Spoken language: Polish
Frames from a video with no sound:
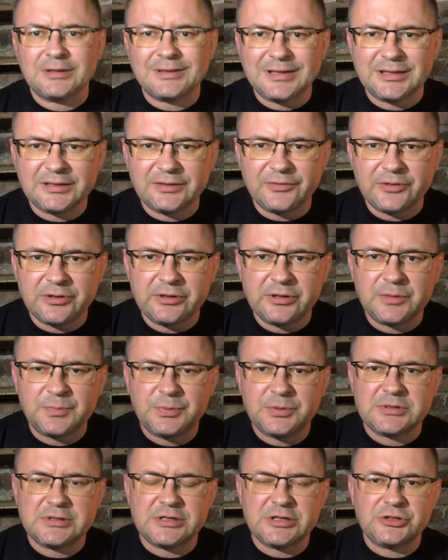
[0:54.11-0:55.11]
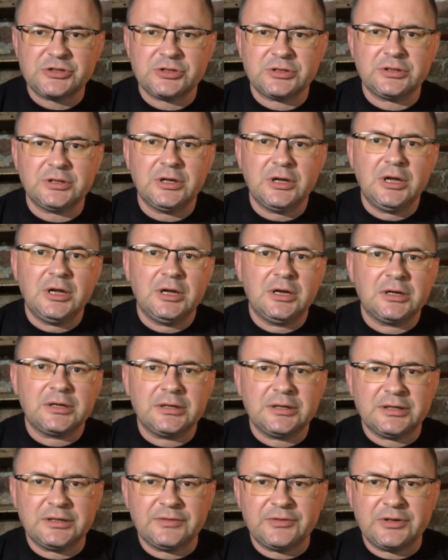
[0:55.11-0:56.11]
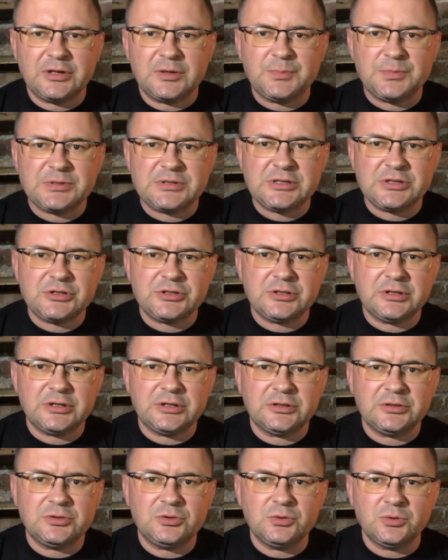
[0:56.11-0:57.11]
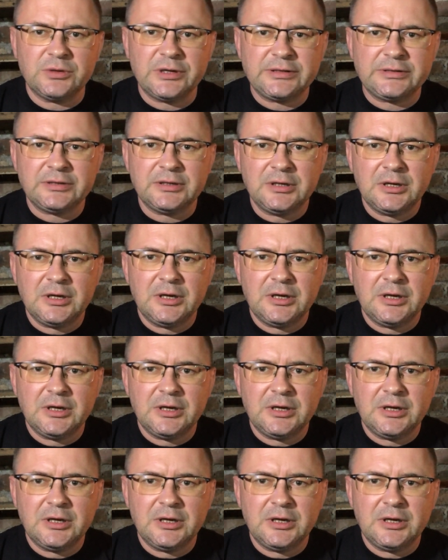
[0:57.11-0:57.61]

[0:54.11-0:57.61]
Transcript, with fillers: Cadaveric Possession. Cadaveric Possession, duet